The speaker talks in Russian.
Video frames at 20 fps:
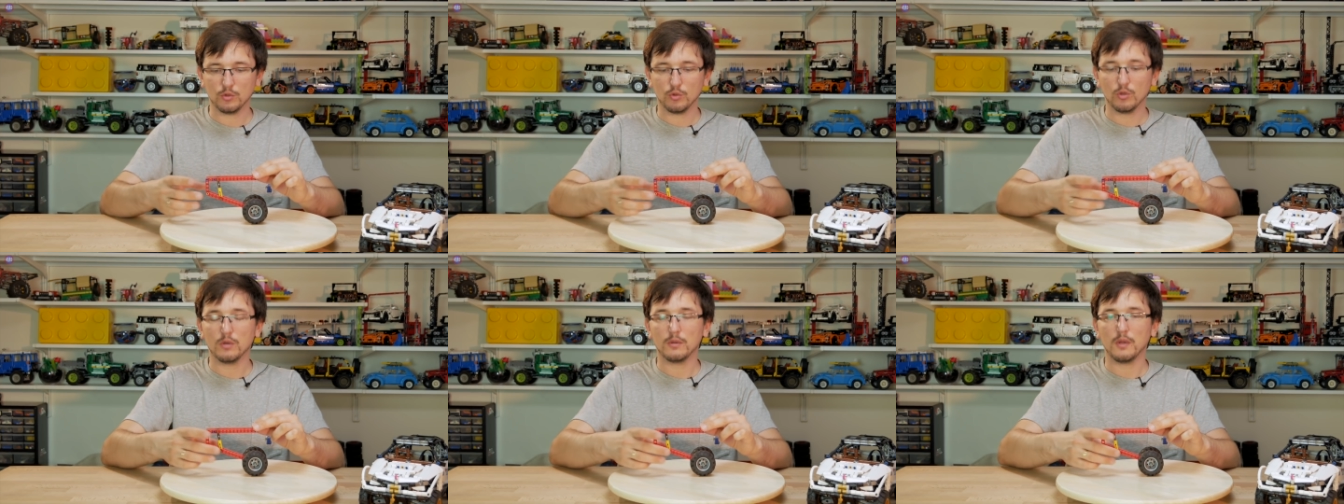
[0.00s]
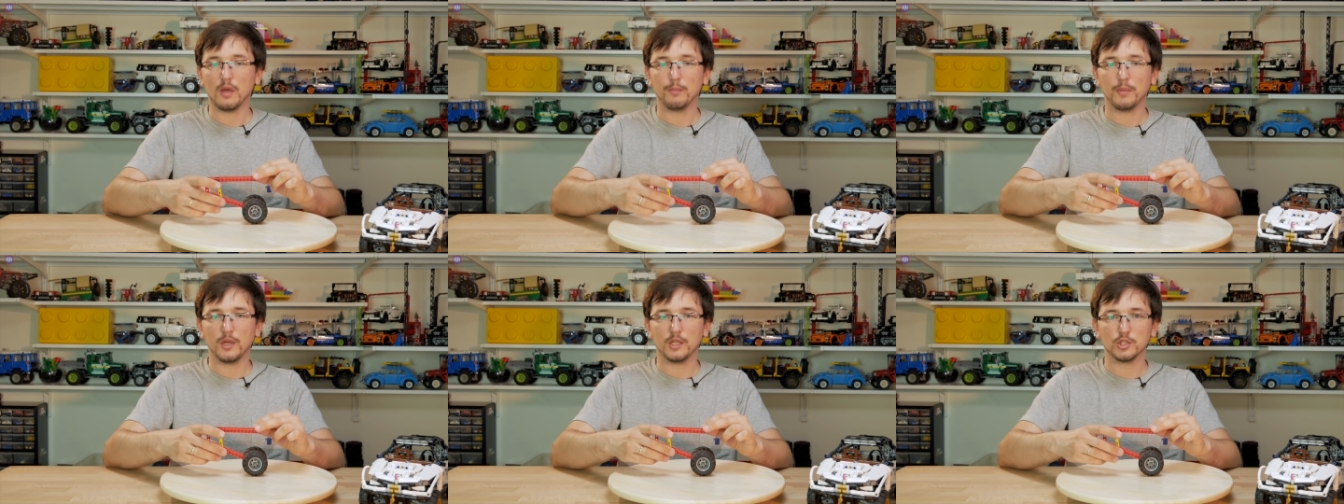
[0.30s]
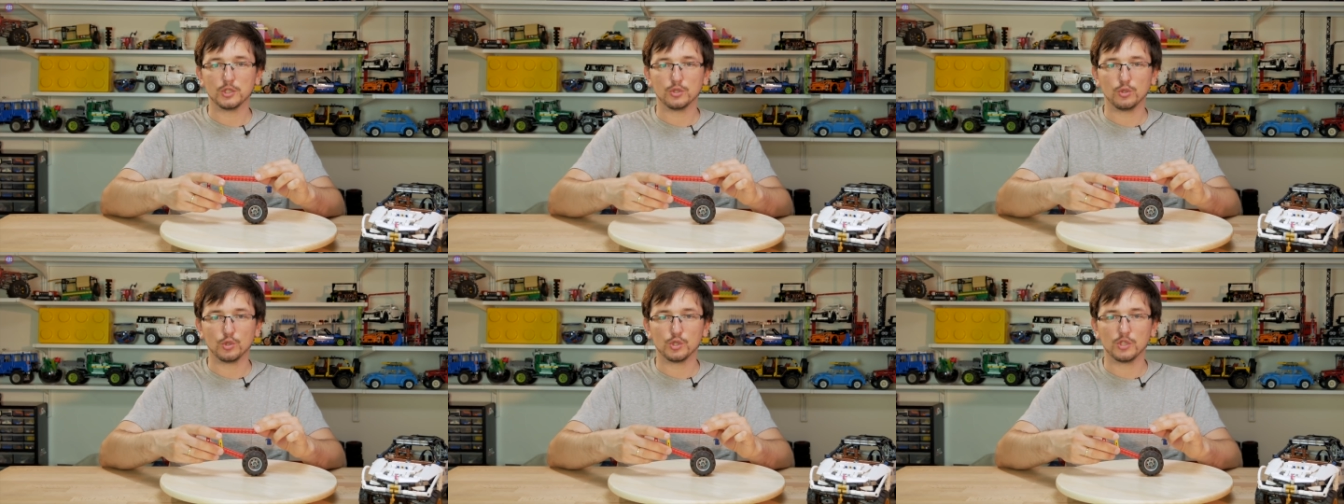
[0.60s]
ну, опять
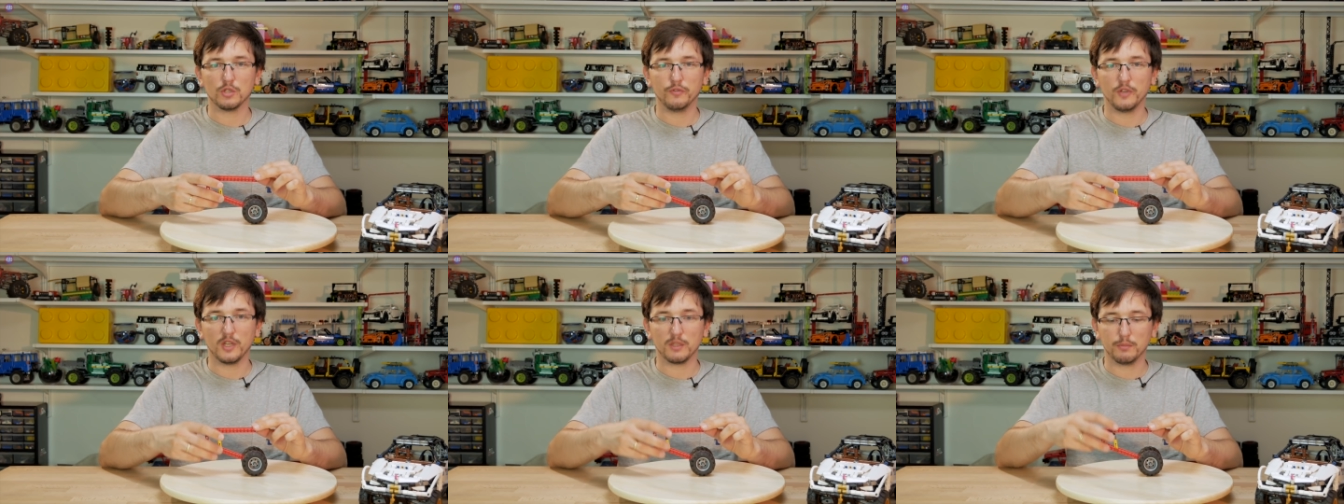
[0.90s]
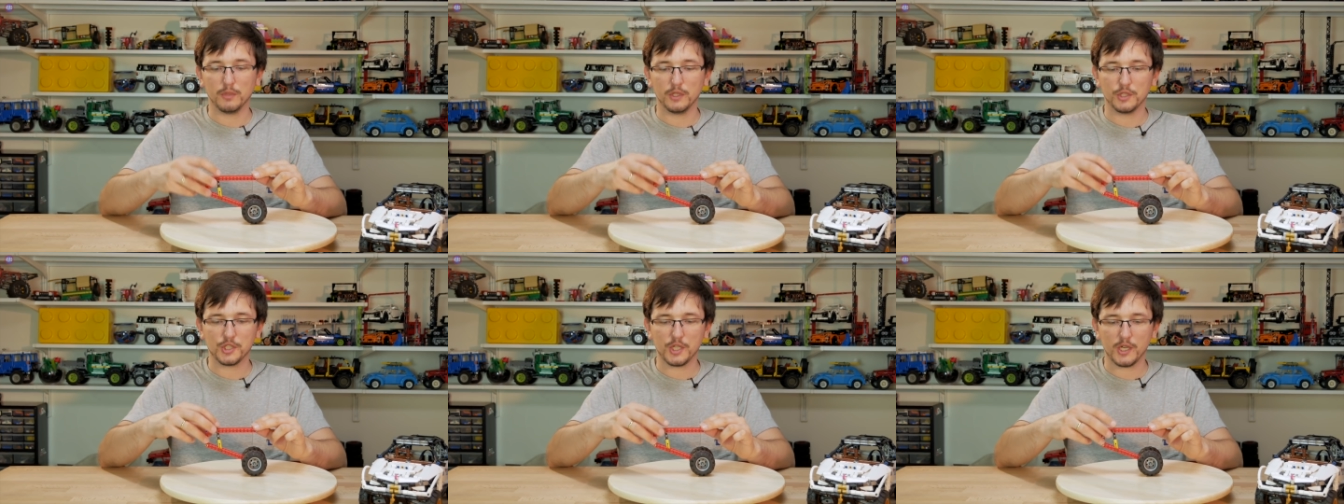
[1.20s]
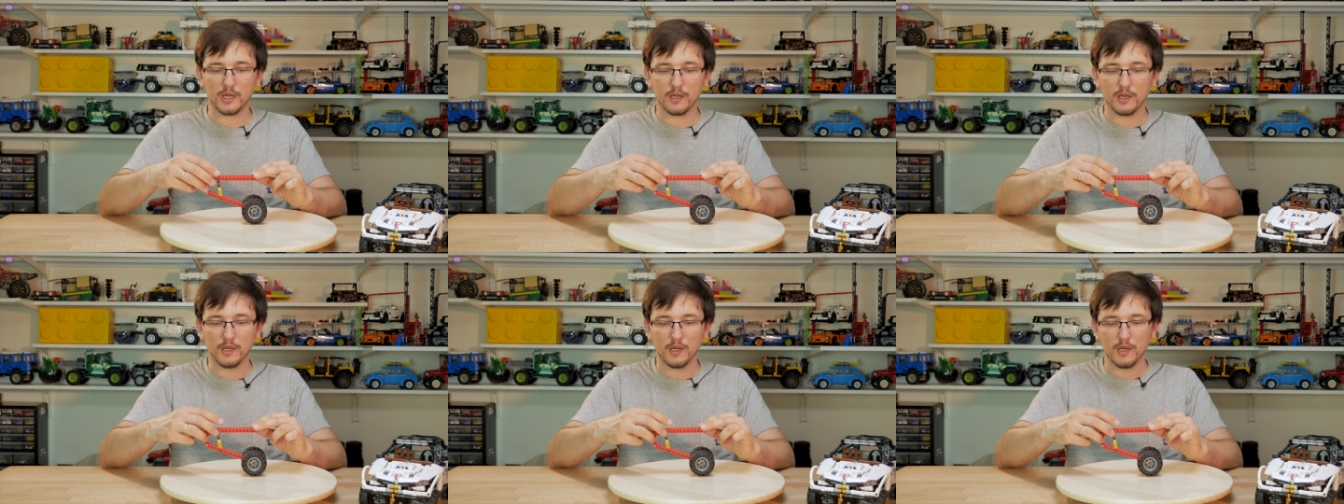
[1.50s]
же, тот же эффект
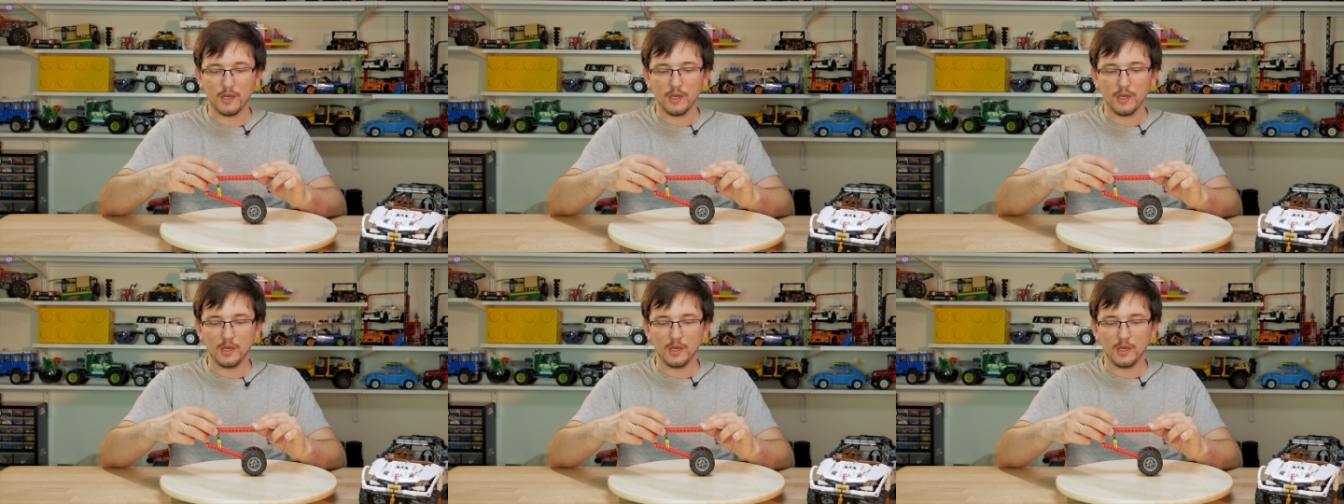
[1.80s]
плеча,